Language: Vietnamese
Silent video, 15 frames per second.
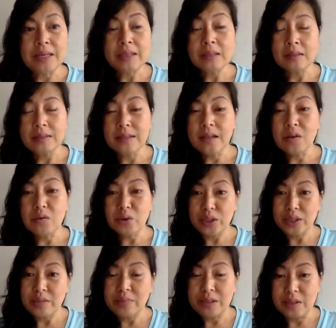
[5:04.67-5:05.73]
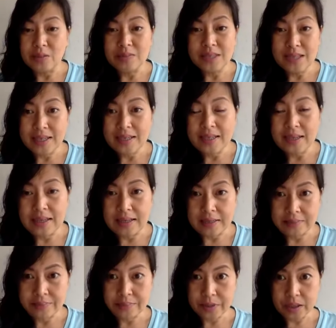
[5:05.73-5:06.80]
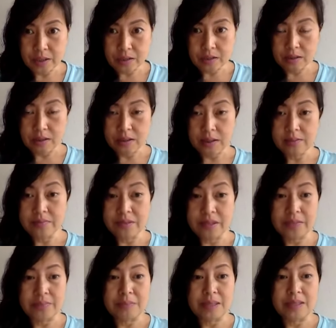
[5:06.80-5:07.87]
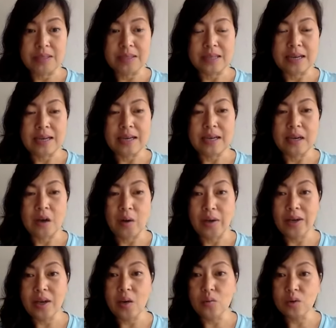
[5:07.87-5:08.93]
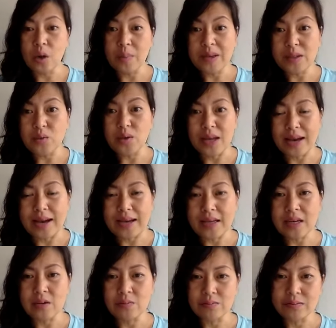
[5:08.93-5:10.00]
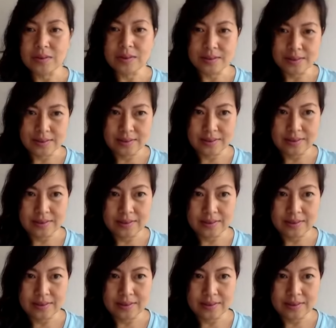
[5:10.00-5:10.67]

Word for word: mà từ cái câu chuyện đó mình cũng thấy là à, cái việc mà người ta hỏi câu có biết tôi là ai không à,